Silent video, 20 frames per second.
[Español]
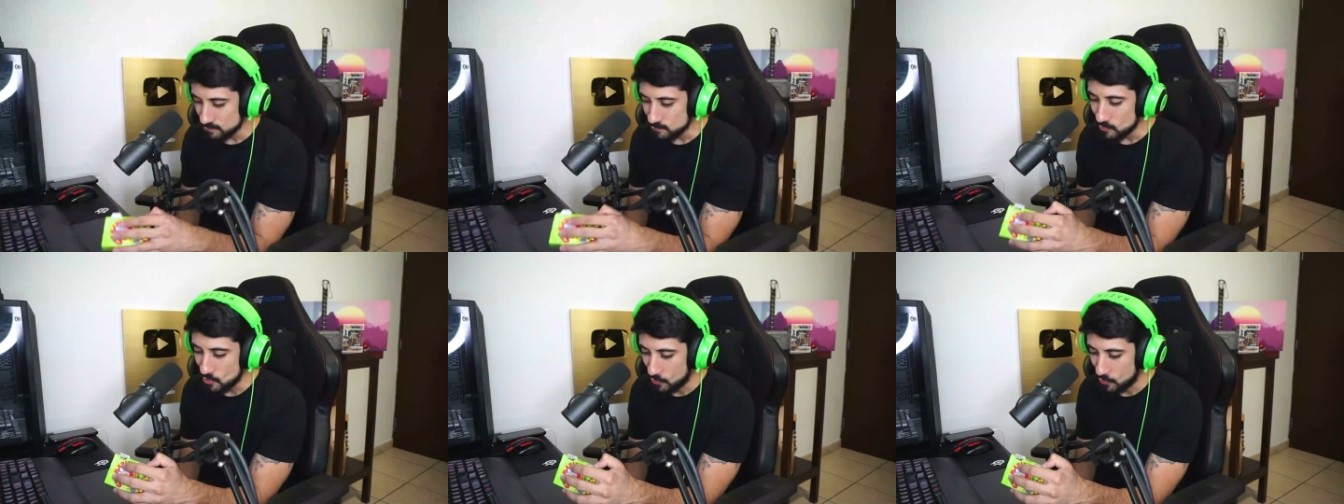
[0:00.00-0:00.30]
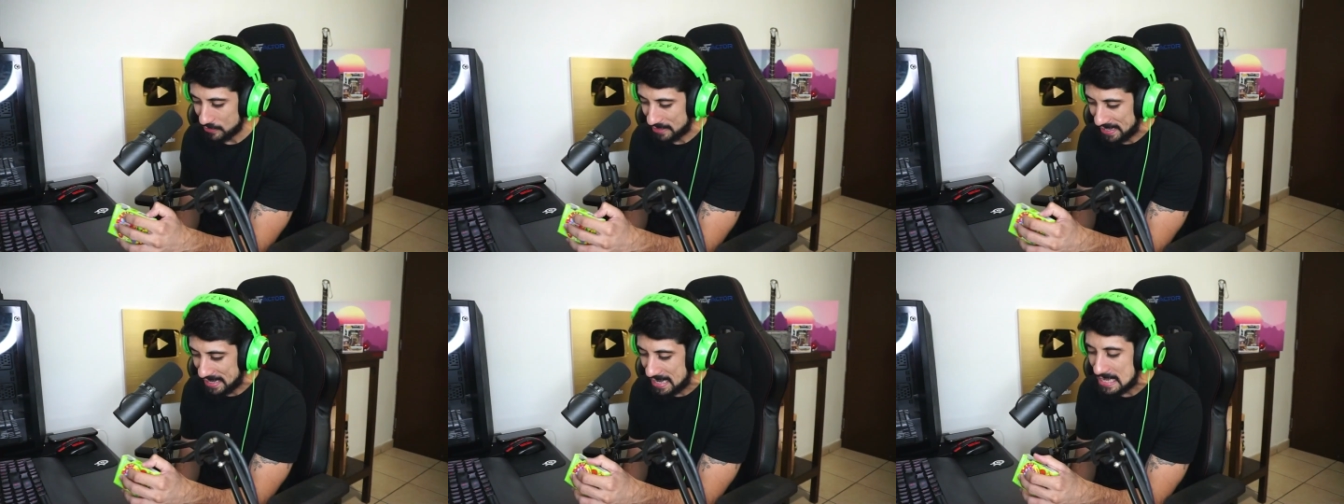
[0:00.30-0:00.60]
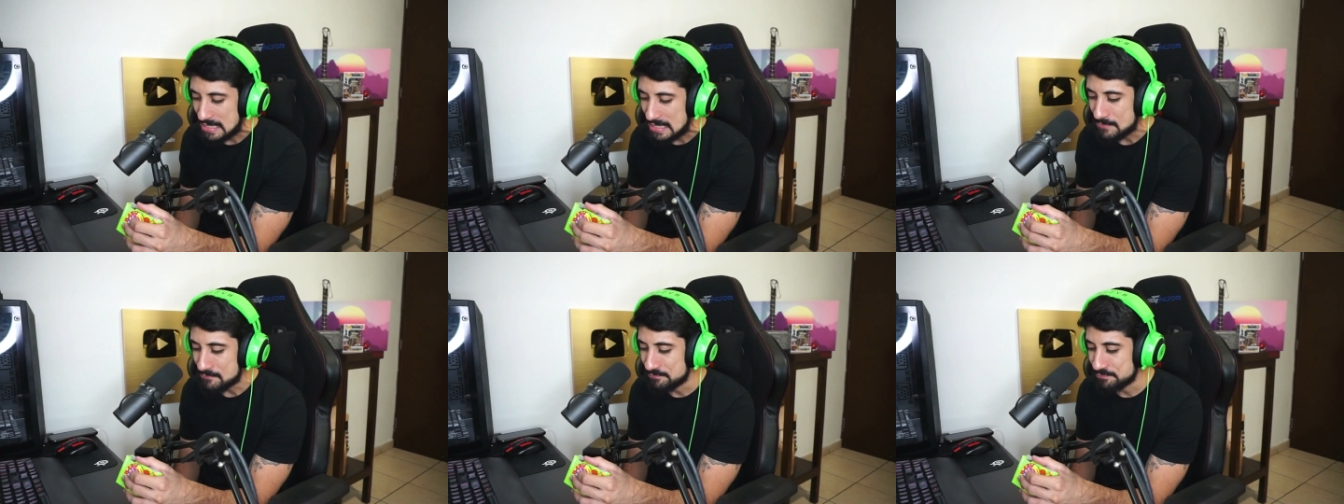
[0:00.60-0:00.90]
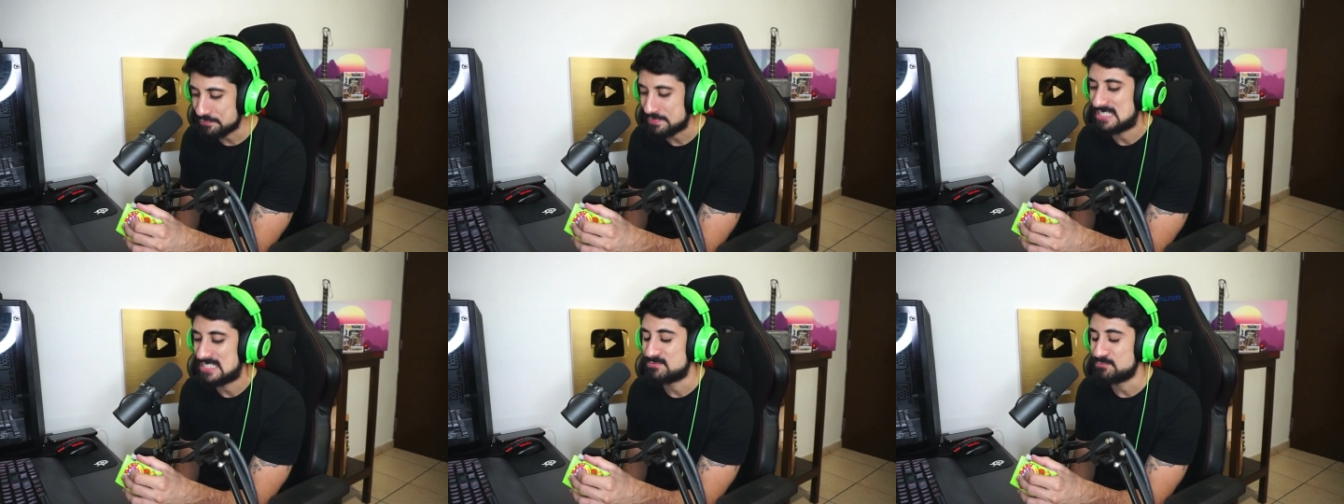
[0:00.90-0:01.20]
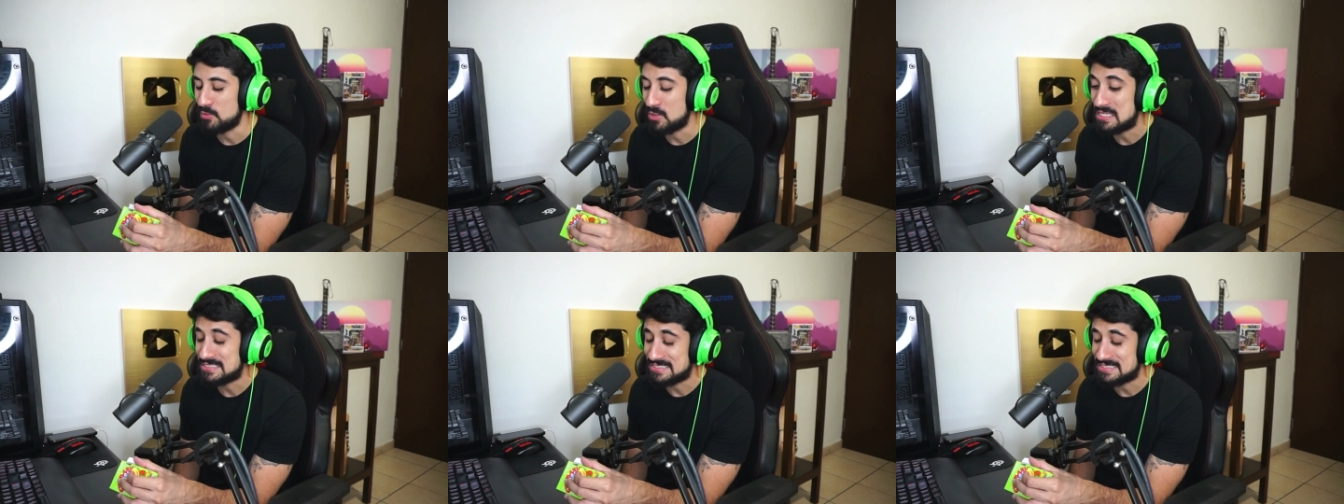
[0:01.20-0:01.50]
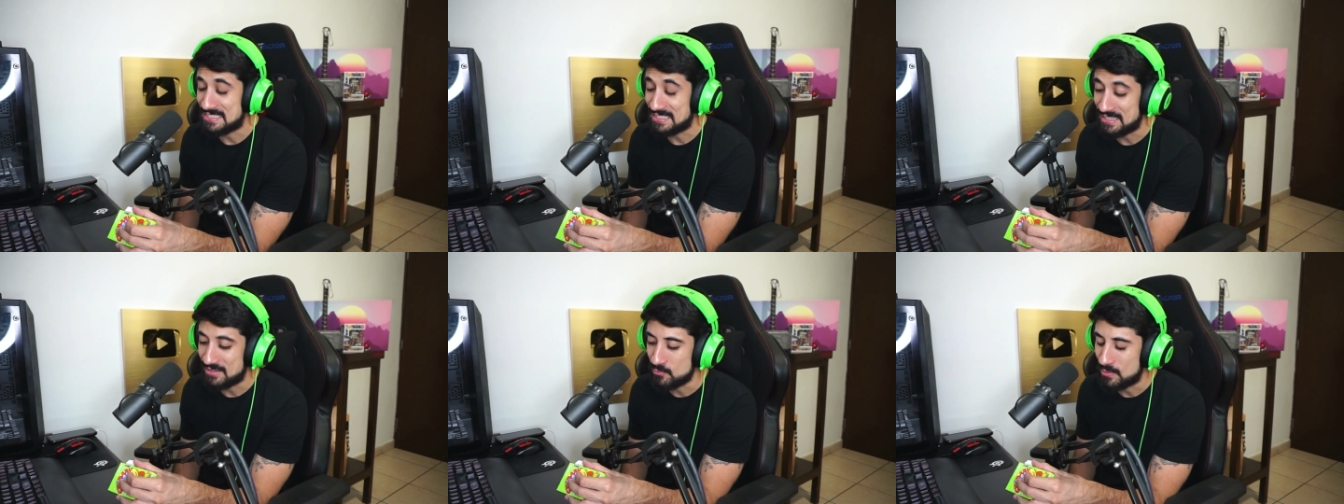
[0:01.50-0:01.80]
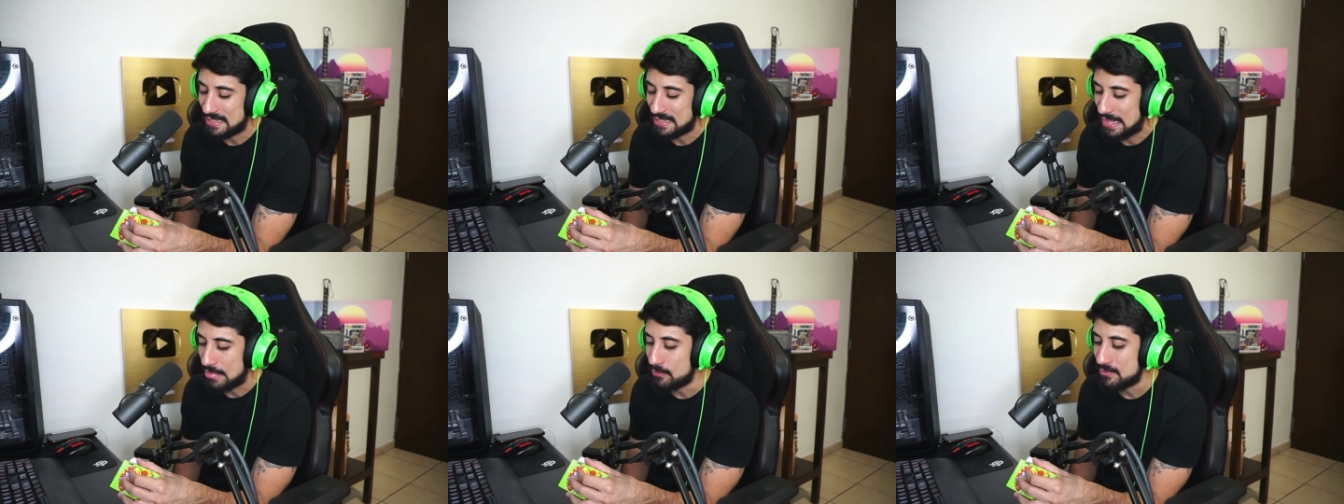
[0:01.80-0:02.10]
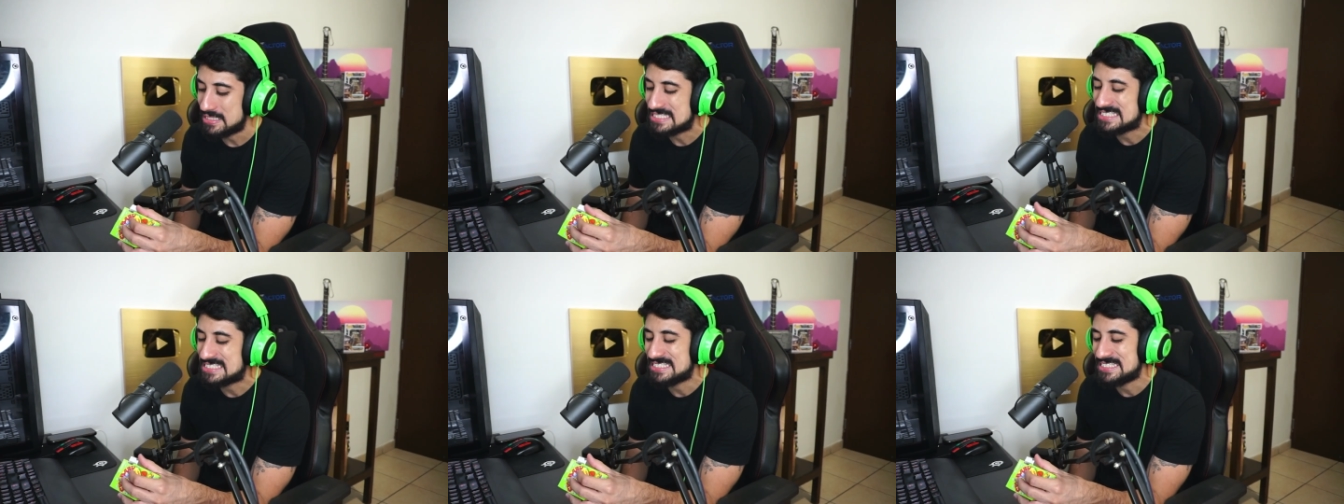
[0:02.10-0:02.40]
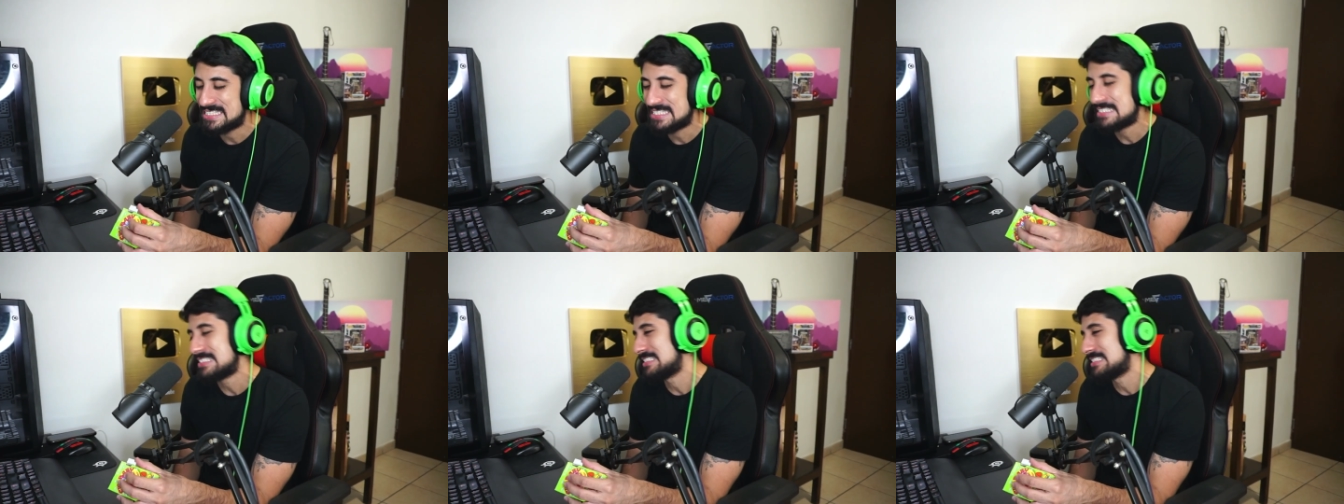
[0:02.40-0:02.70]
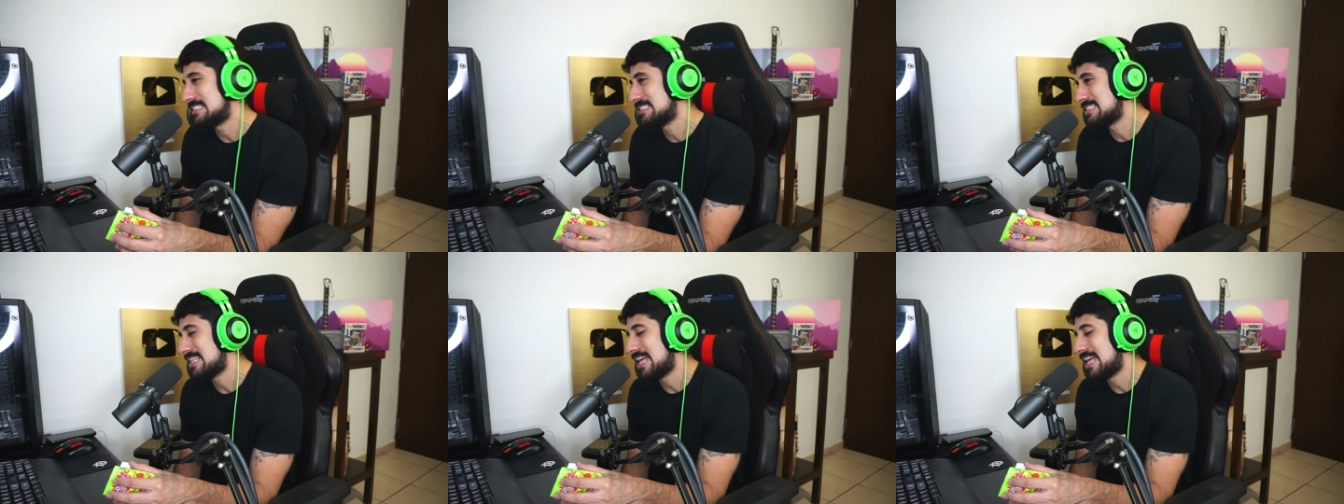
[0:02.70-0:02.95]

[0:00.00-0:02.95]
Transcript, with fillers: Ok, Después de decir que en un grado de acidez está en